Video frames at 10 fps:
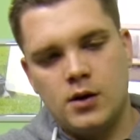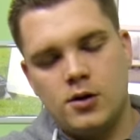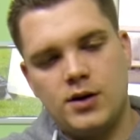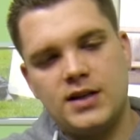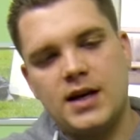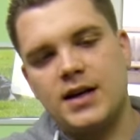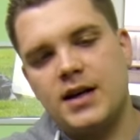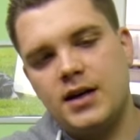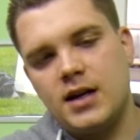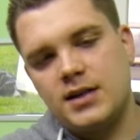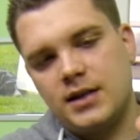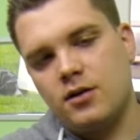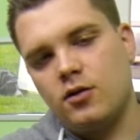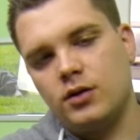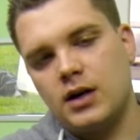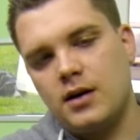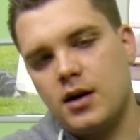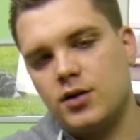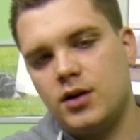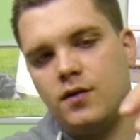Und hier ist eine Kindersicherung dran,
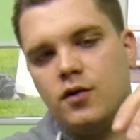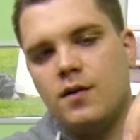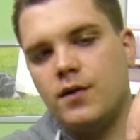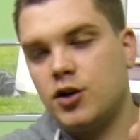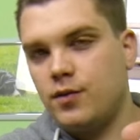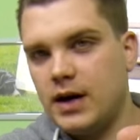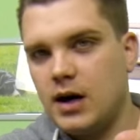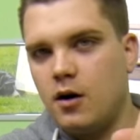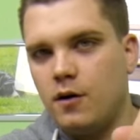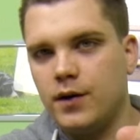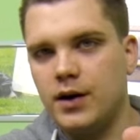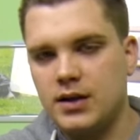also nicht wundern, wenn es schwerer aufgeht,